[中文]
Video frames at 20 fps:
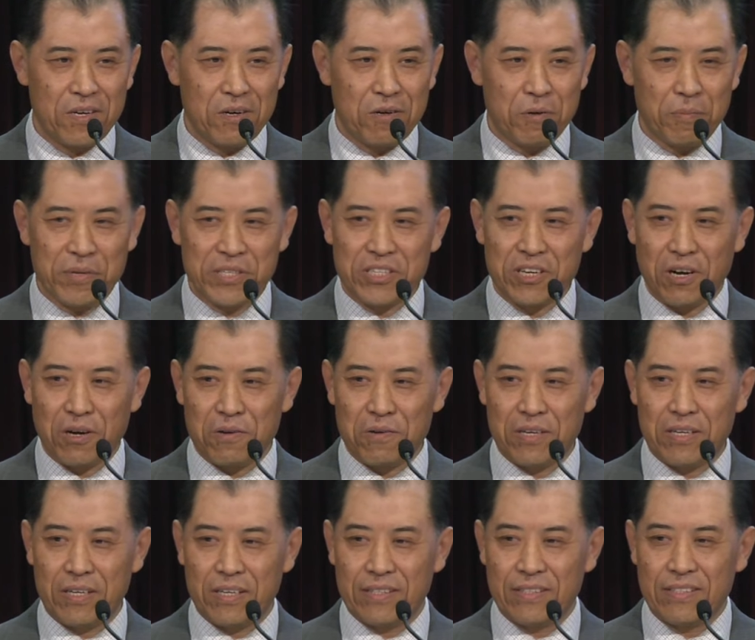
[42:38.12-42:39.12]
我们教
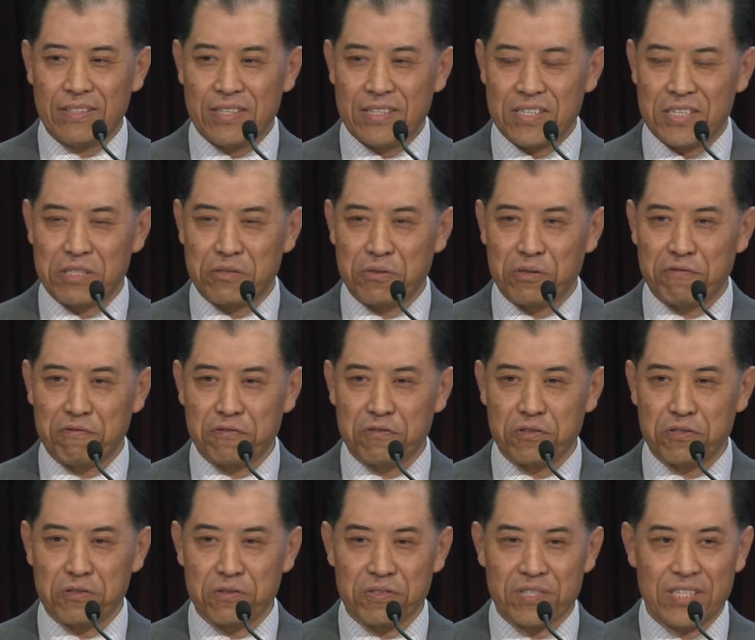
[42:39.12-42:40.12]
会社区服务
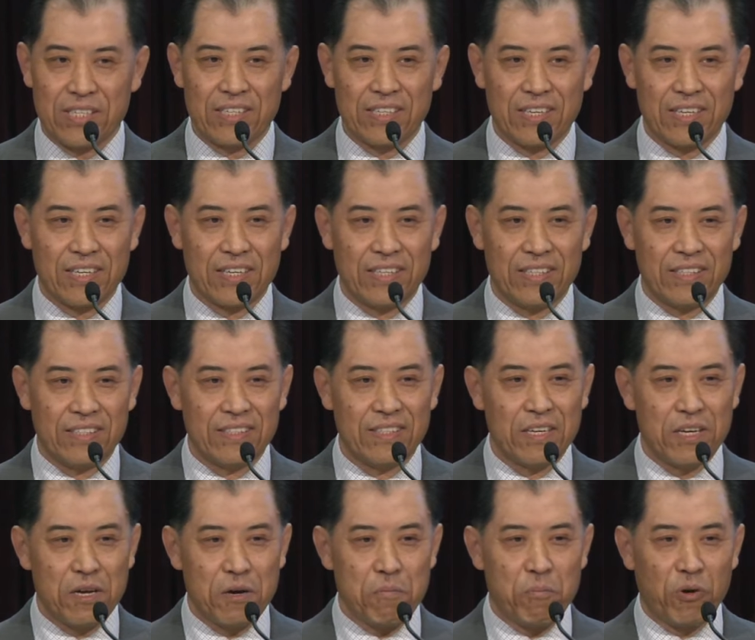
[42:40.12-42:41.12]
中心跟
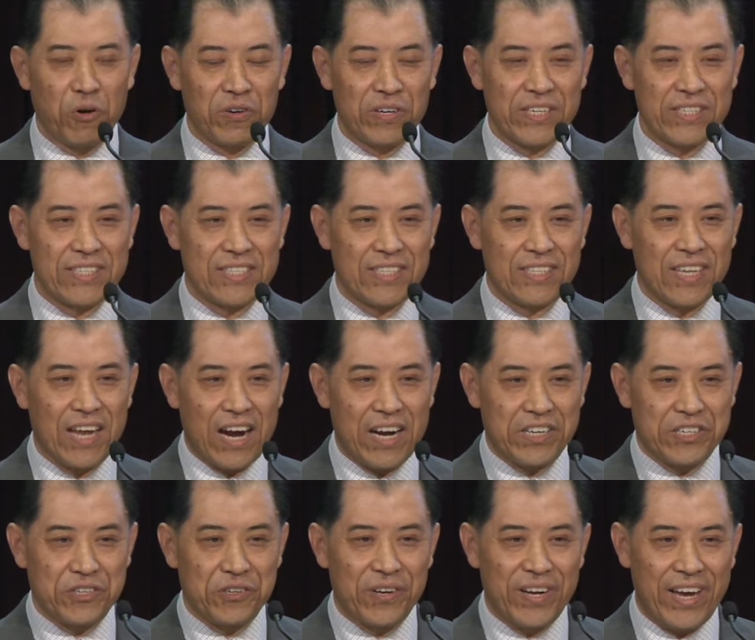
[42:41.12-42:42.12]
Morning Star
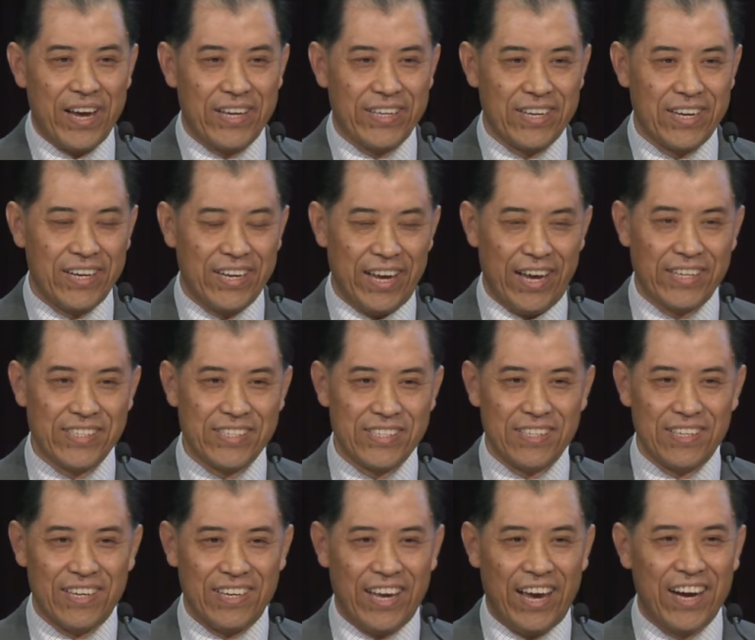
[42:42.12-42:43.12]
Juliet 联
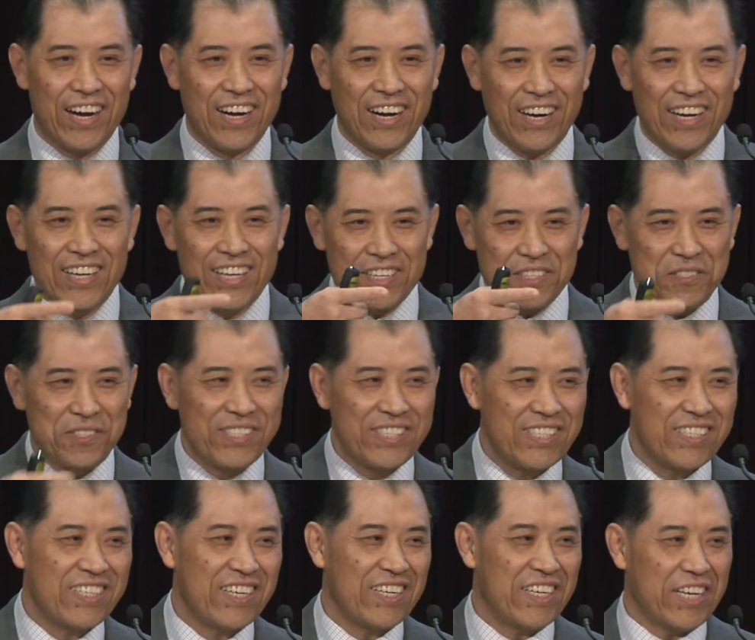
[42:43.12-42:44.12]
系联合。最
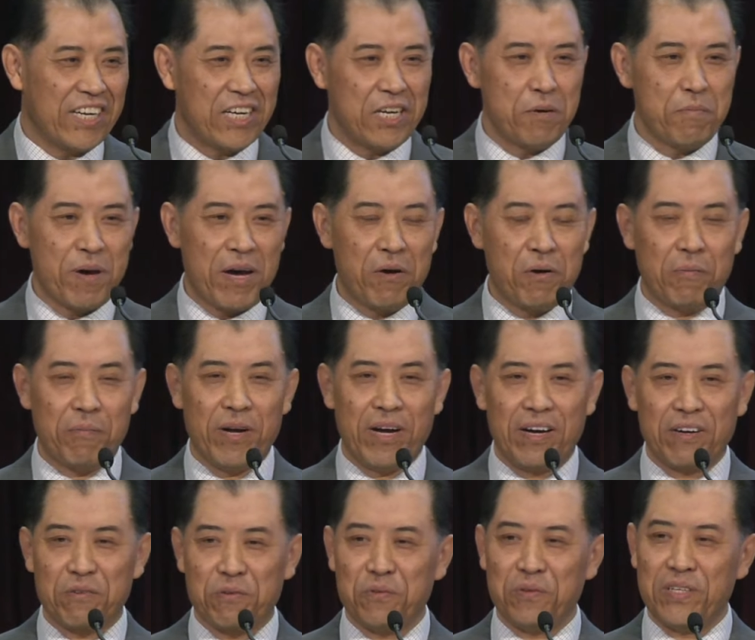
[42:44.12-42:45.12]
近这一个礼拜，我们还
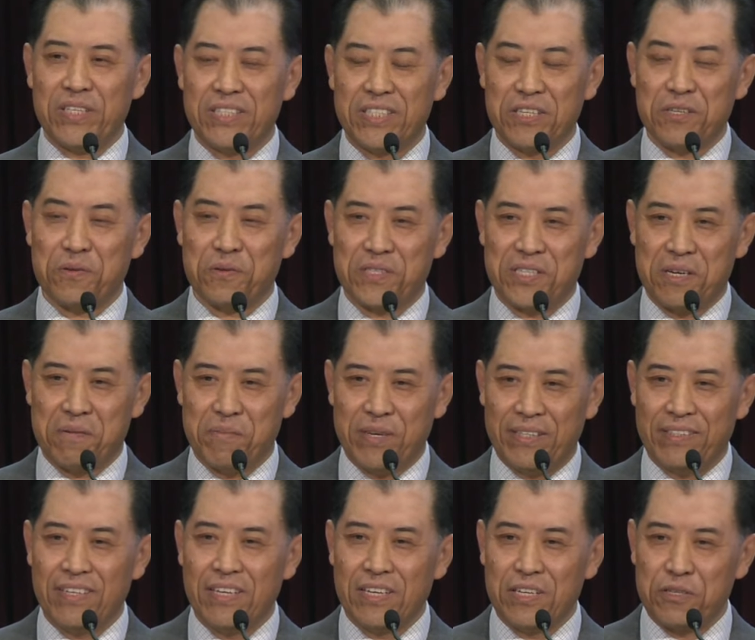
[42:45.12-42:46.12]
鼓励弟兄姐
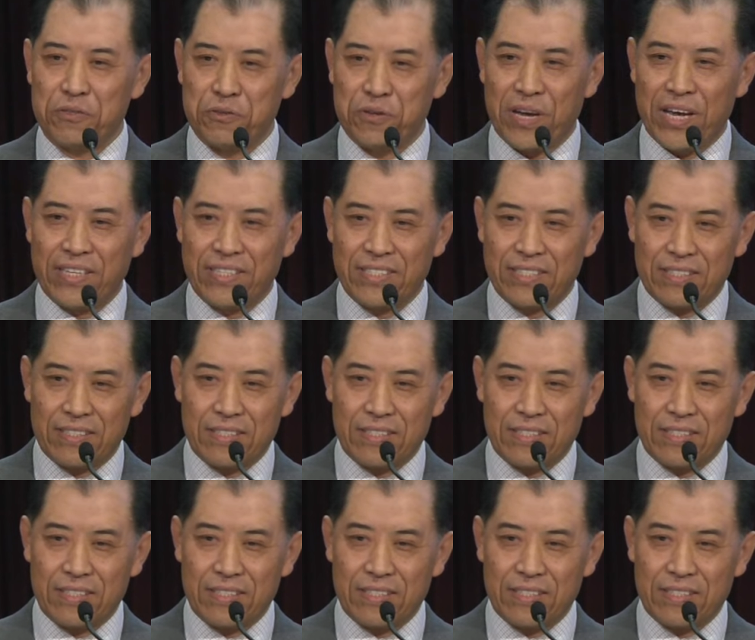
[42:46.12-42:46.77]
妹捐，